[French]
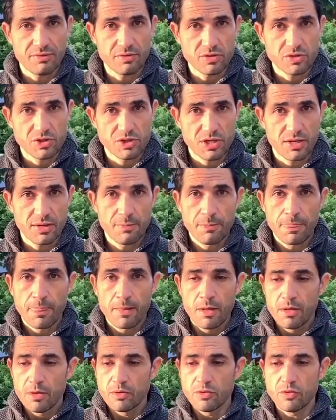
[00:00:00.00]
votre chien
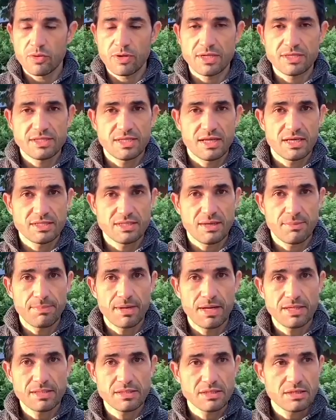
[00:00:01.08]
de rester à sa
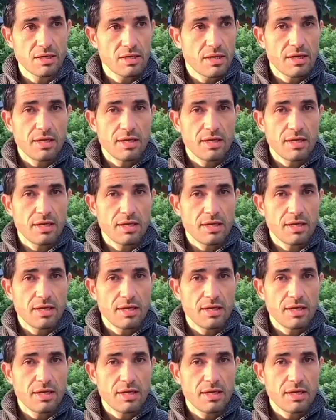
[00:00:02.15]
place,